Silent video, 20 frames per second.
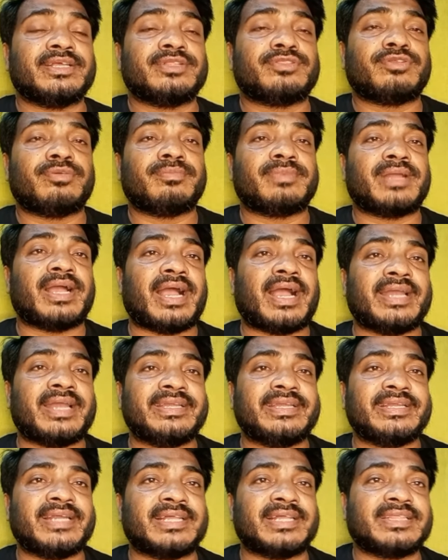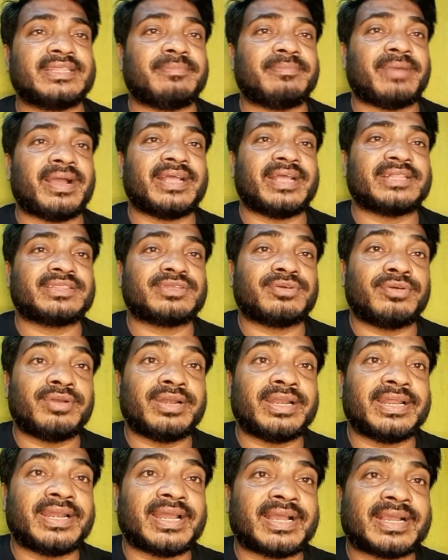তোমরা আলীর হাতে বায়াত
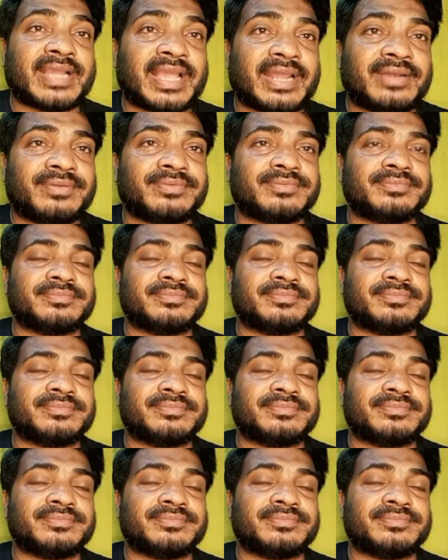করলে না কেন